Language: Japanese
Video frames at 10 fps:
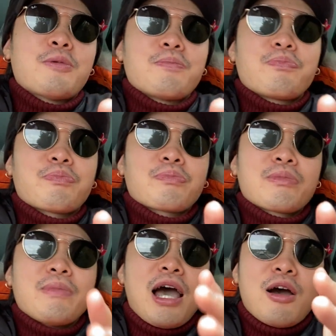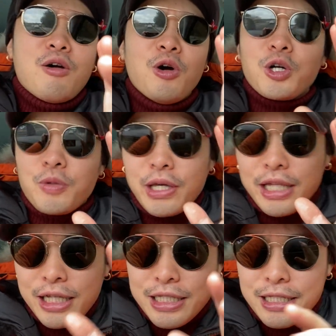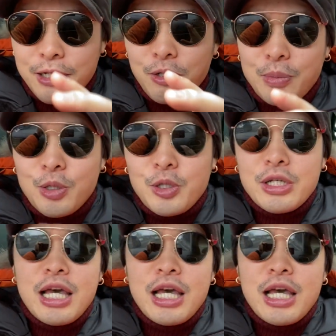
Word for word: のーまあ、多くは言えないんですけれども、